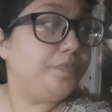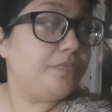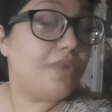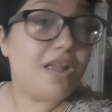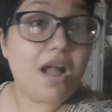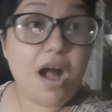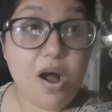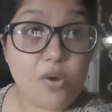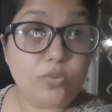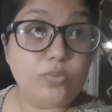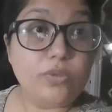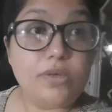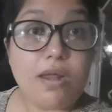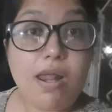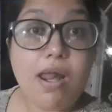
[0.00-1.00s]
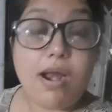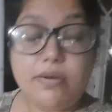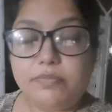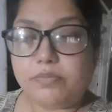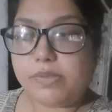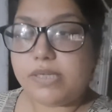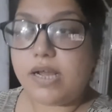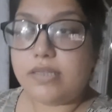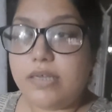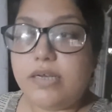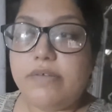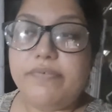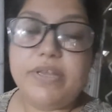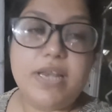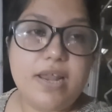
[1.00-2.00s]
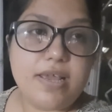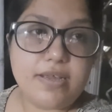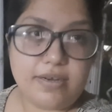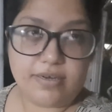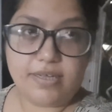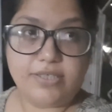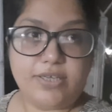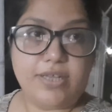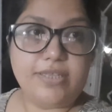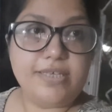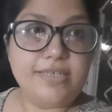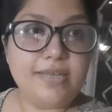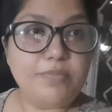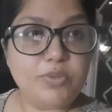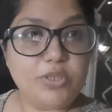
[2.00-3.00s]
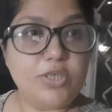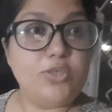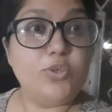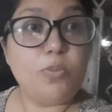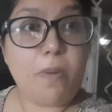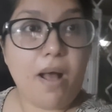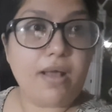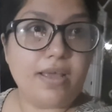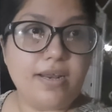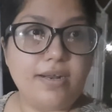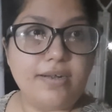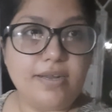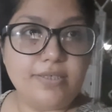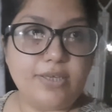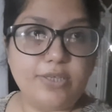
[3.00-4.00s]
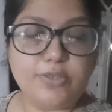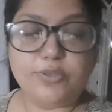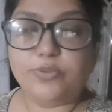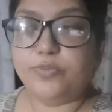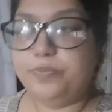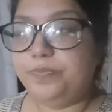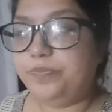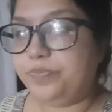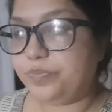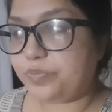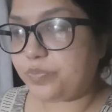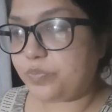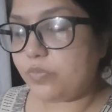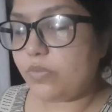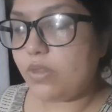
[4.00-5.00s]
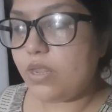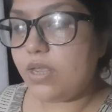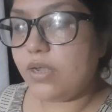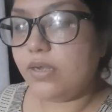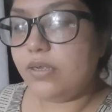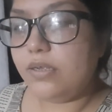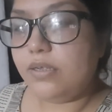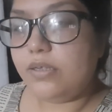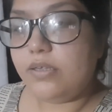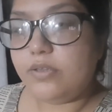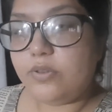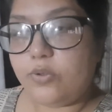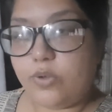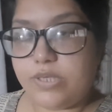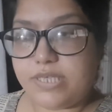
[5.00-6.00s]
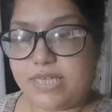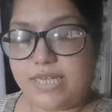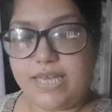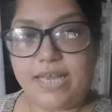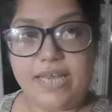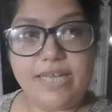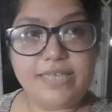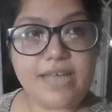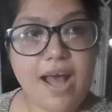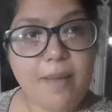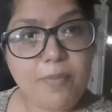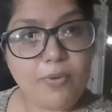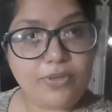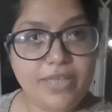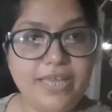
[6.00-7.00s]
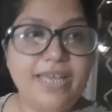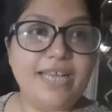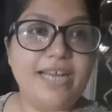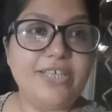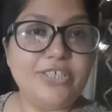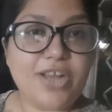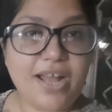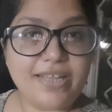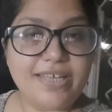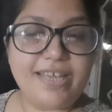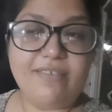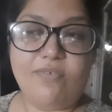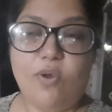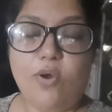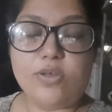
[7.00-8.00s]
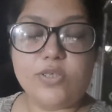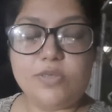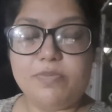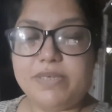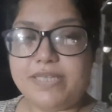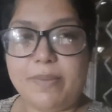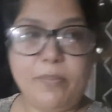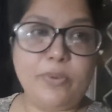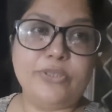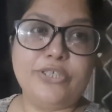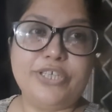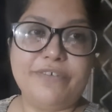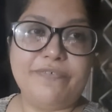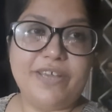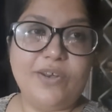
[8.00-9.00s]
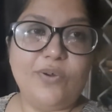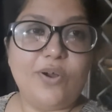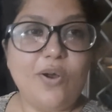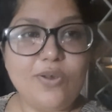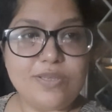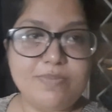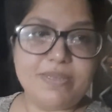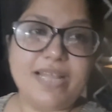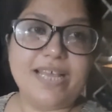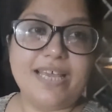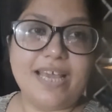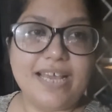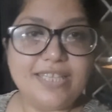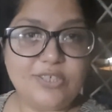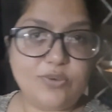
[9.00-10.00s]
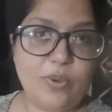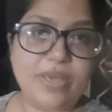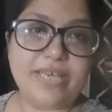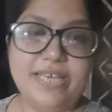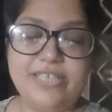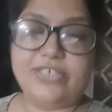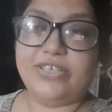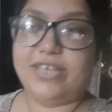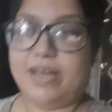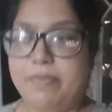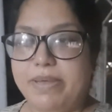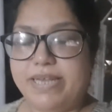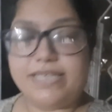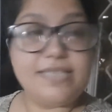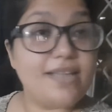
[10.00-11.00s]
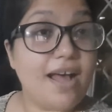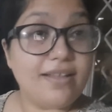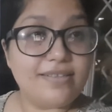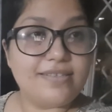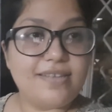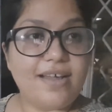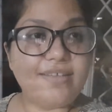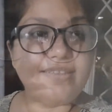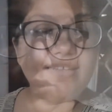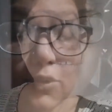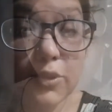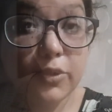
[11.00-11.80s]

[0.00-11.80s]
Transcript: दिखाऊं मैं ज़्यादा रिवील नहीं करना चाहती सब चीज़ें छुपा के रखना चाहती हूँ तो इसलिए आप लोग देखिएगा शादी के ब्लॉग्स उनमें सब कुछ रिवील होगा उसमें देखिए इन्जॉय कीजिएगा मेरे साथ साथ